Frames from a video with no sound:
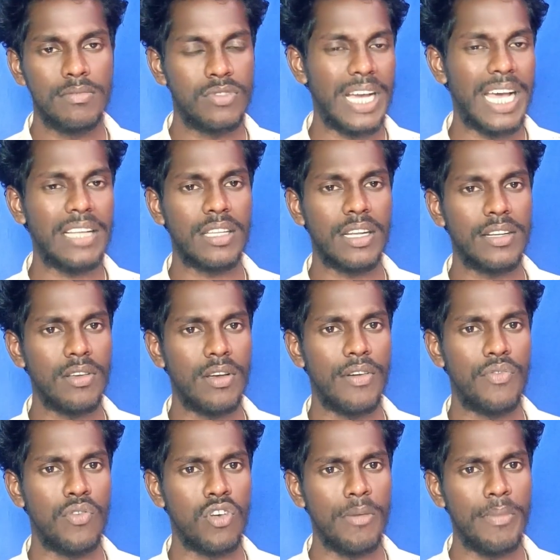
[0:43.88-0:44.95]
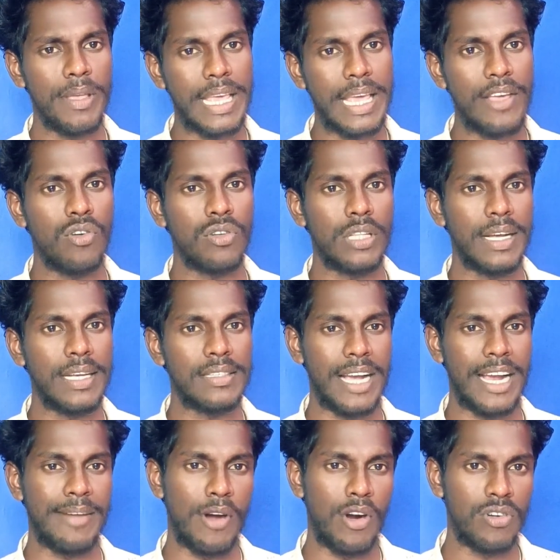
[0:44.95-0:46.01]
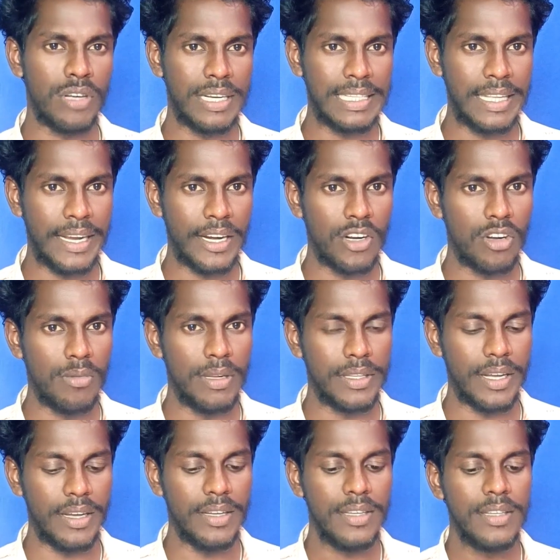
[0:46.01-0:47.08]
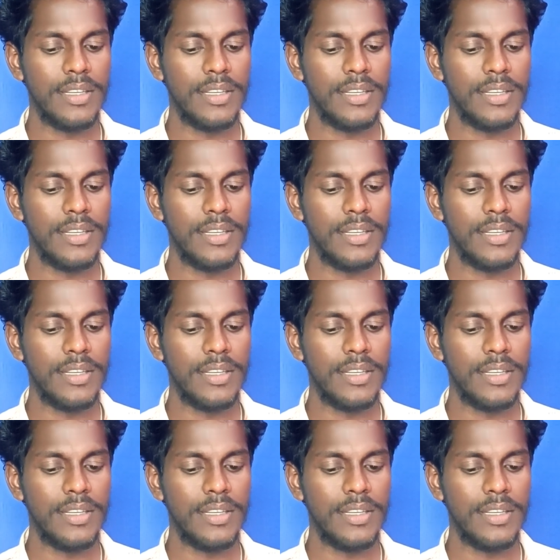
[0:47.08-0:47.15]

ज़्यादातर फ़ोनों में यही होता है कि साइड माउंटर ही देखने को मिलता है